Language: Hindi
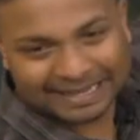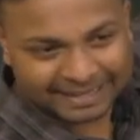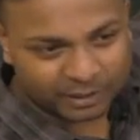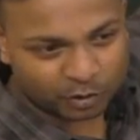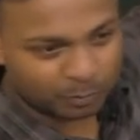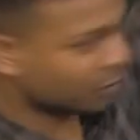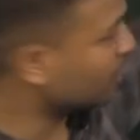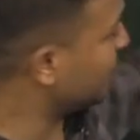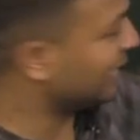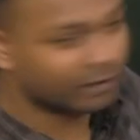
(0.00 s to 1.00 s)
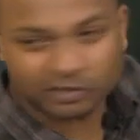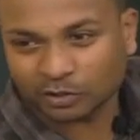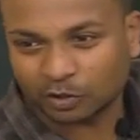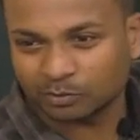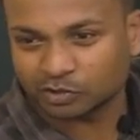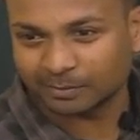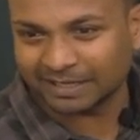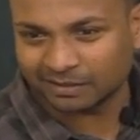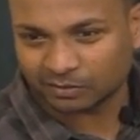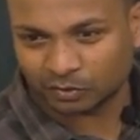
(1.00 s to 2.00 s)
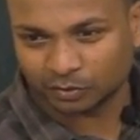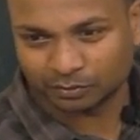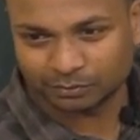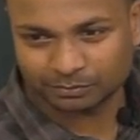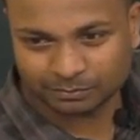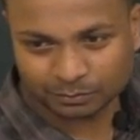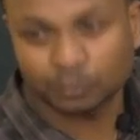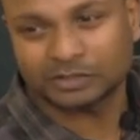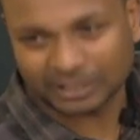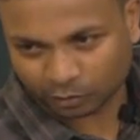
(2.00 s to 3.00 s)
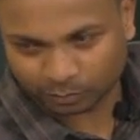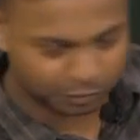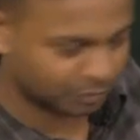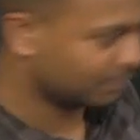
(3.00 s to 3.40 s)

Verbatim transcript: एक क्रोमोजोम है कौन सा क्रोमोजोम है दो दूसरा क्रोमोजोम